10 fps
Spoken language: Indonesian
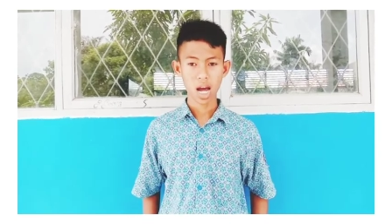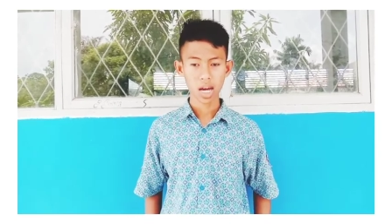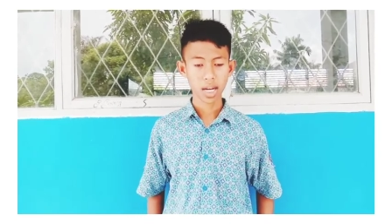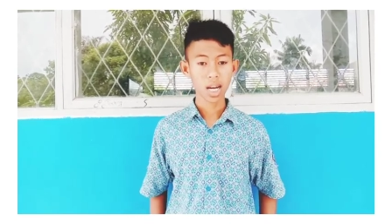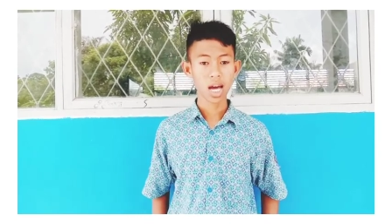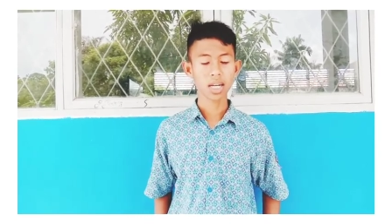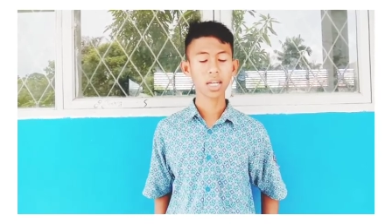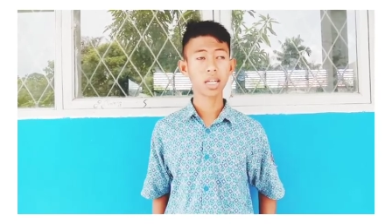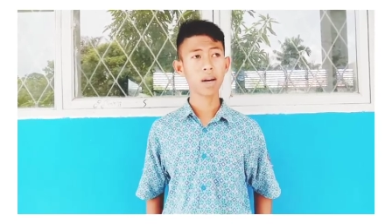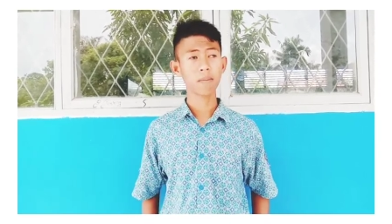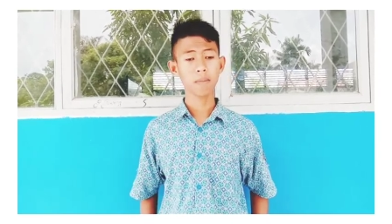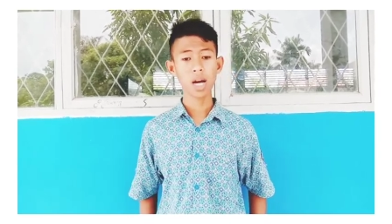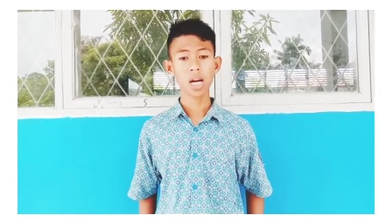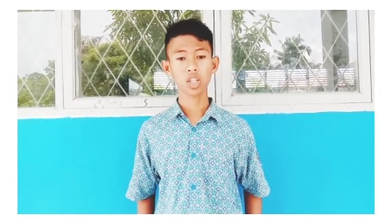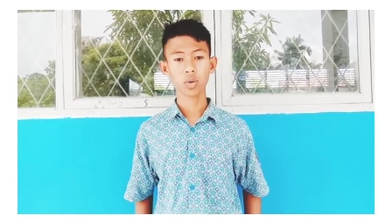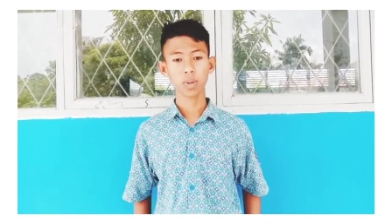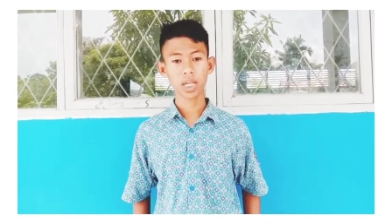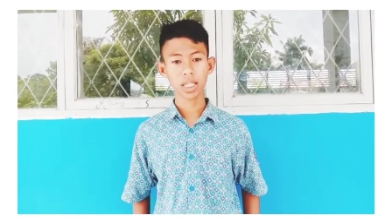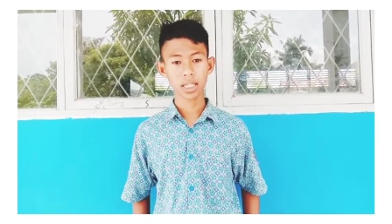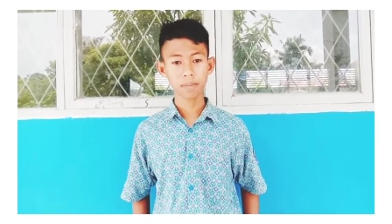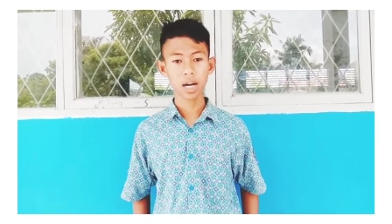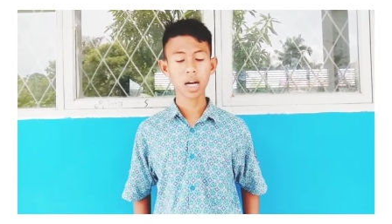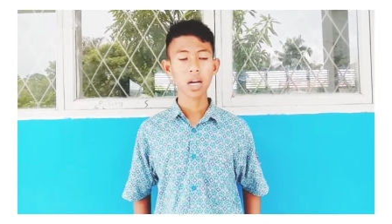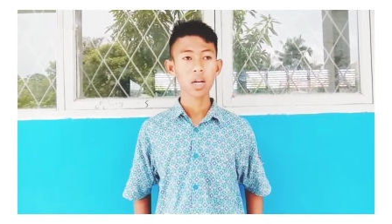adalah nama atau berkembang.